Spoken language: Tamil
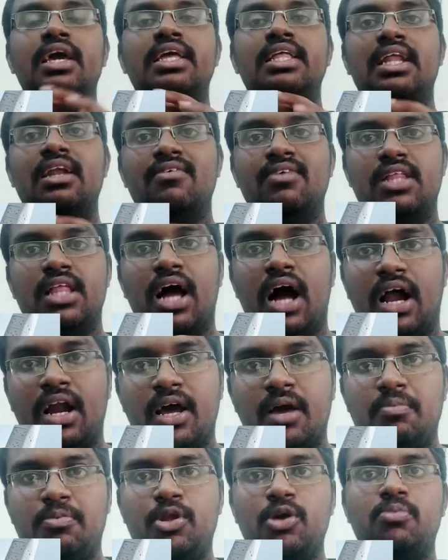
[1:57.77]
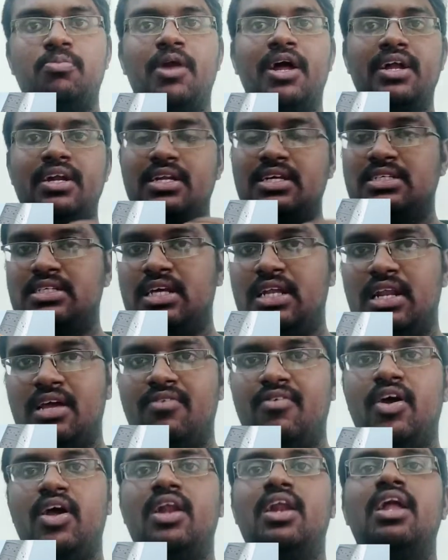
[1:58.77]
இதில் வந்து அடாப்டிவ் பிரைட்னஸ்
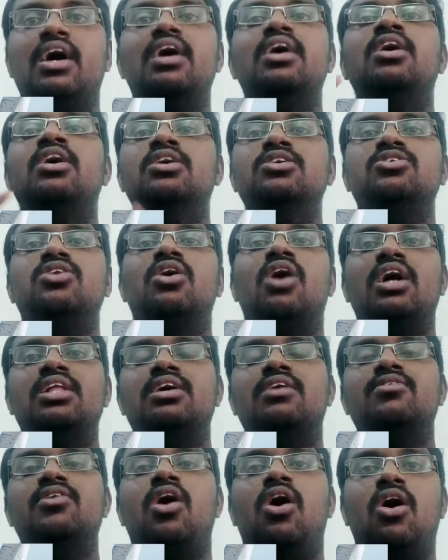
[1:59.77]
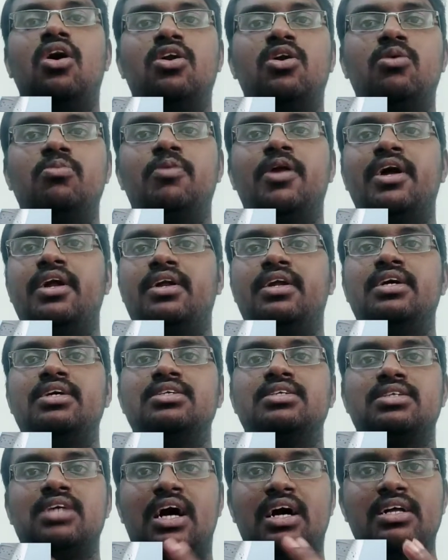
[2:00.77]
இல்லவே இல்லை ஸோ அதாவது ஆட்டோ
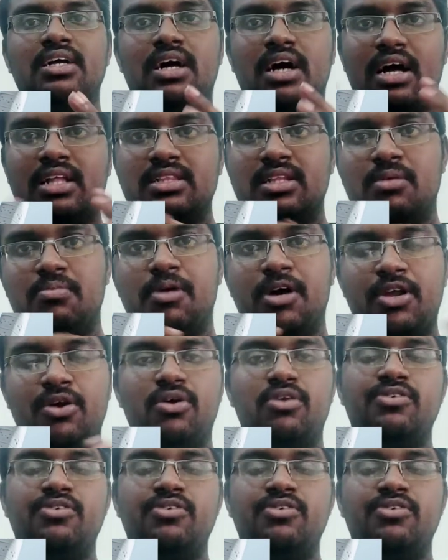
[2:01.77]
பிரைட்னஸ் அந்த மாதிரி